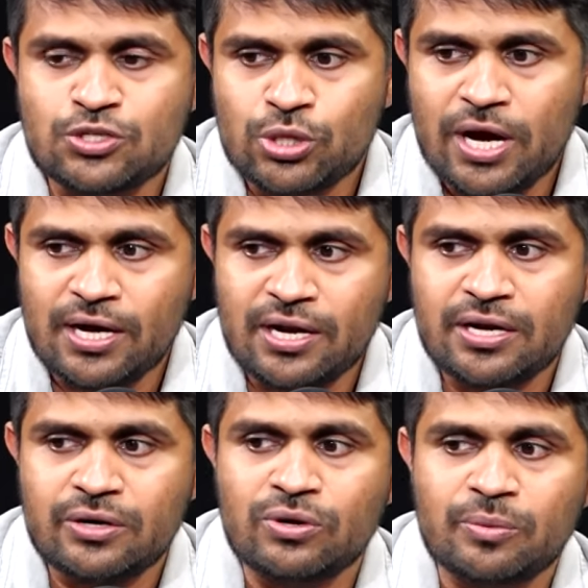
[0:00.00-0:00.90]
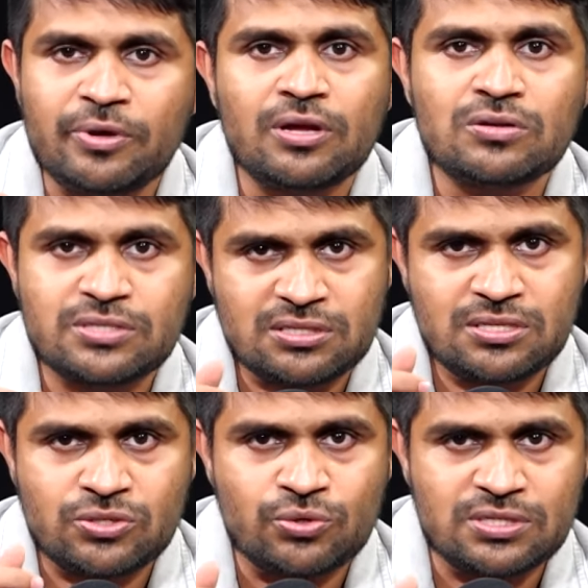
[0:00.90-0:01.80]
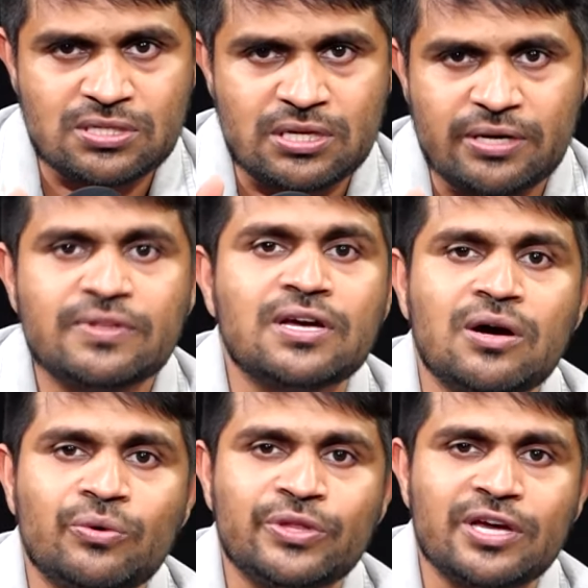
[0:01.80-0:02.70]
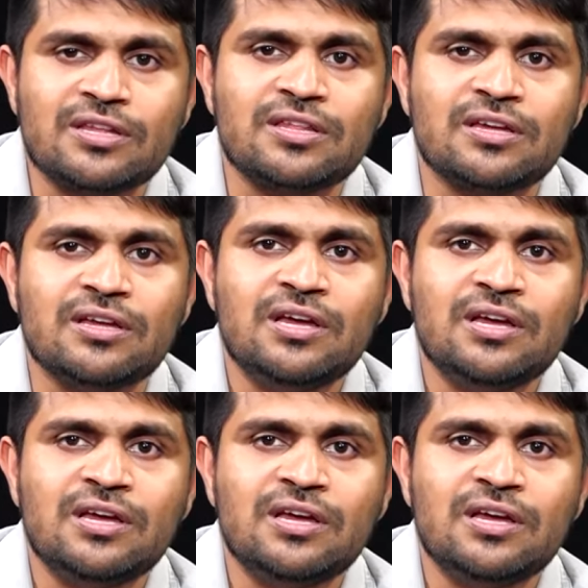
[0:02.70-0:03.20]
సుధాకర్ అనేటువంటి పేర్లో సక్సెస్ స్టోరీస్ అసలు ఏ విధంగా ఉంది అనేది